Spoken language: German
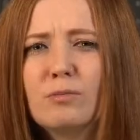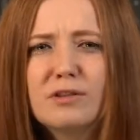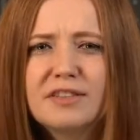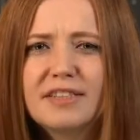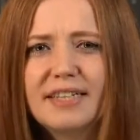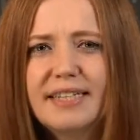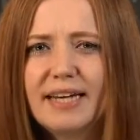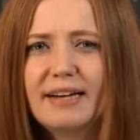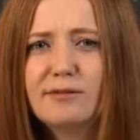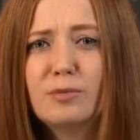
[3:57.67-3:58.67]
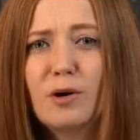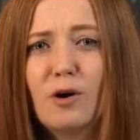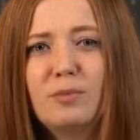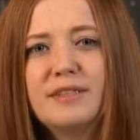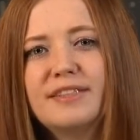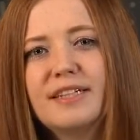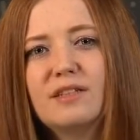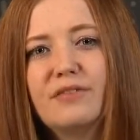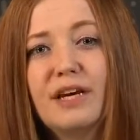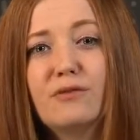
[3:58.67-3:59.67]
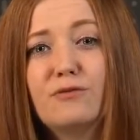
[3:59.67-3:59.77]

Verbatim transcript: Du musst sie nicht erst über komplizierte Wege